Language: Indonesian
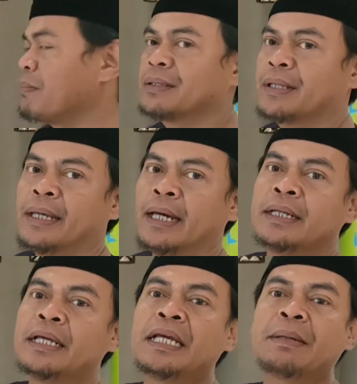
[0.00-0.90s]

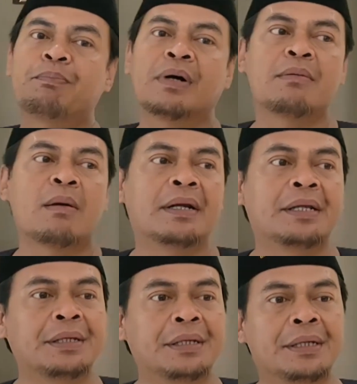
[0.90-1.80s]
pembantaian di pengimaman
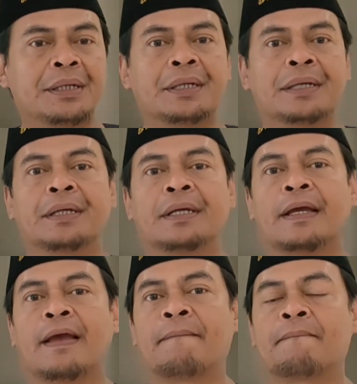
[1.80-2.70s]
ini
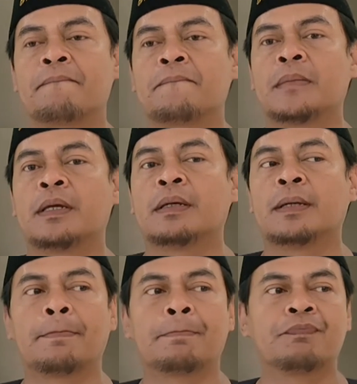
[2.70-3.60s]
hmm. dengan
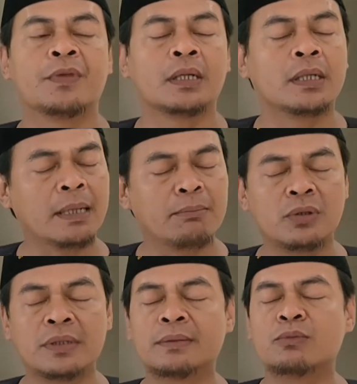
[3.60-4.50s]
menggunakan dengan
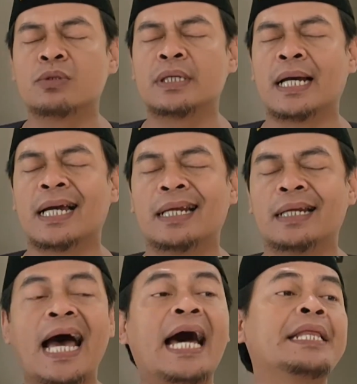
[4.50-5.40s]
menggunakan
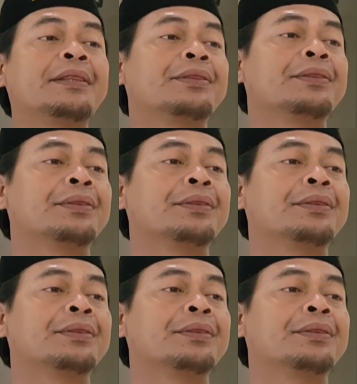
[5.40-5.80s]
arit